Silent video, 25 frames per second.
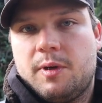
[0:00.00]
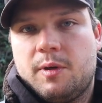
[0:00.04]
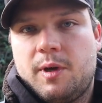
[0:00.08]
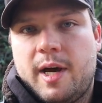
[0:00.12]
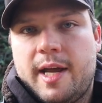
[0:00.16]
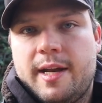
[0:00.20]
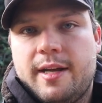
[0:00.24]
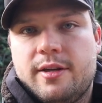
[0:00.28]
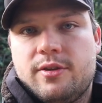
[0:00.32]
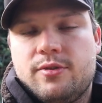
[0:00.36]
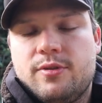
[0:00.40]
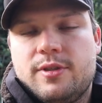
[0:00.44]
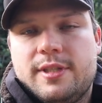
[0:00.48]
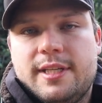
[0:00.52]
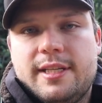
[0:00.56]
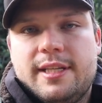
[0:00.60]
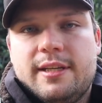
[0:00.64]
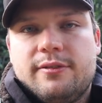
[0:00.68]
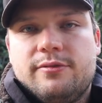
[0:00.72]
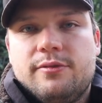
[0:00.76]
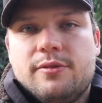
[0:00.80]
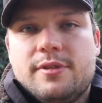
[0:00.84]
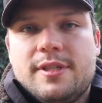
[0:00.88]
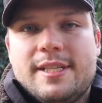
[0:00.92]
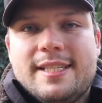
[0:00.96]
kann natürlich
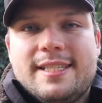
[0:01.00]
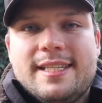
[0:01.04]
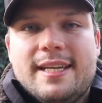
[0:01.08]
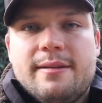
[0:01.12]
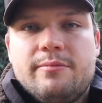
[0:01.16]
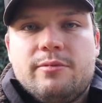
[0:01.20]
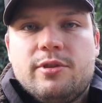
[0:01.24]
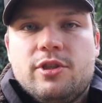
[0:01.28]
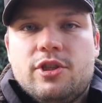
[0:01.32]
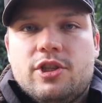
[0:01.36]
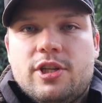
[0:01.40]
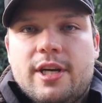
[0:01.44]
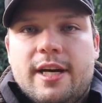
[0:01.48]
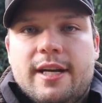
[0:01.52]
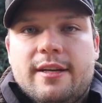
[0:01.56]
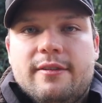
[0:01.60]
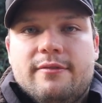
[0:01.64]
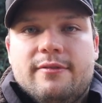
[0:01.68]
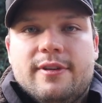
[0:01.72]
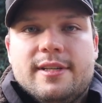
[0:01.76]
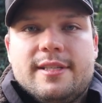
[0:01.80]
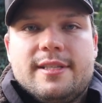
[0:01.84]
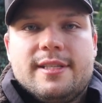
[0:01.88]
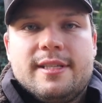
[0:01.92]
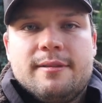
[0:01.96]
jeder für sich selbst
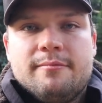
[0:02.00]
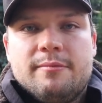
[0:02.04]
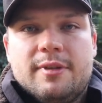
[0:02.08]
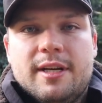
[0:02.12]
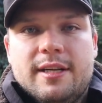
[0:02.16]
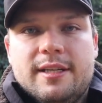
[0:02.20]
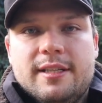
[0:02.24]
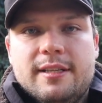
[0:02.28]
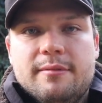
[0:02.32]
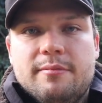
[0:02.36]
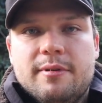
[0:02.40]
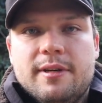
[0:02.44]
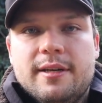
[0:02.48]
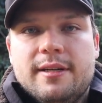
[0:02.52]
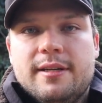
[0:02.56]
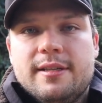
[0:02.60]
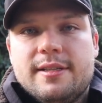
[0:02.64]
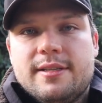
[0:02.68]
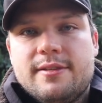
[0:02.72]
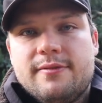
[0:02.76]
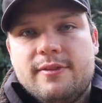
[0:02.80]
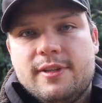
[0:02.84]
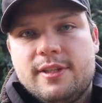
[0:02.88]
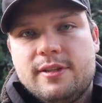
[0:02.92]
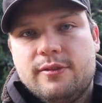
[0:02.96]
entscheiden, was ihm da lieber
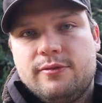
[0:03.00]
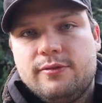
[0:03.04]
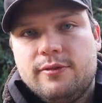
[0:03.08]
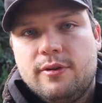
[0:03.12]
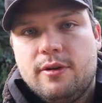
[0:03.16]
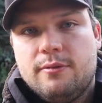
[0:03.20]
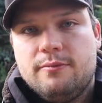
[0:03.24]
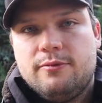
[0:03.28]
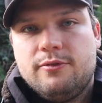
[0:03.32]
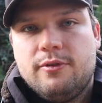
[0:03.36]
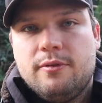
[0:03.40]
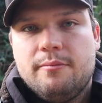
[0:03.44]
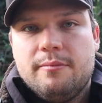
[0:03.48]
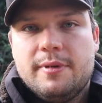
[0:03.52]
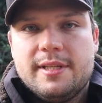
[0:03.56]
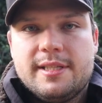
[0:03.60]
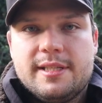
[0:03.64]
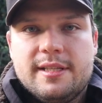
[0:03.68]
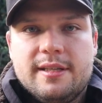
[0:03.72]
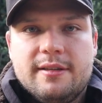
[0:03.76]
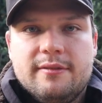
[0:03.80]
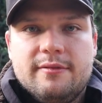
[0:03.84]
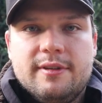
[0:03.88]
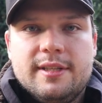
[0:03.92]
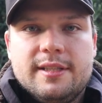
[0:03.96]
ist, welche Form vom
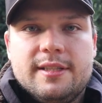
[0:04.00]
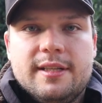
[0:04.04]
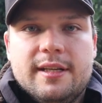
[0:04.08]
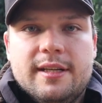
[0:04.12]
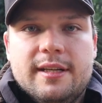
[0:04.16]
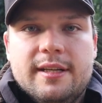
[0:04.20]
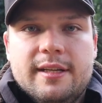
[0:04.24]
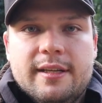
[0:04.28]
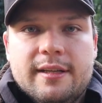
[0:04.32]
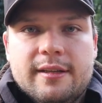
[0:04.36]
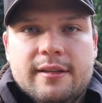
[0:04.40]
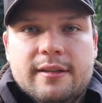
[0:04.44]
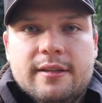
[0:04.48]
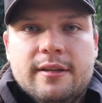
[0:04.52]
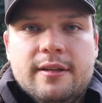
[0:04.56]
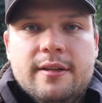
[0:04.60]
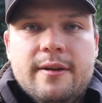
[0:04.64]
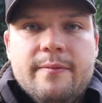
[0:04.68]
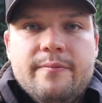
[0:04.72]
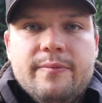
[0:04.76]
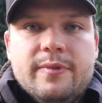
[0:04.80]
Messer, welche Klinge.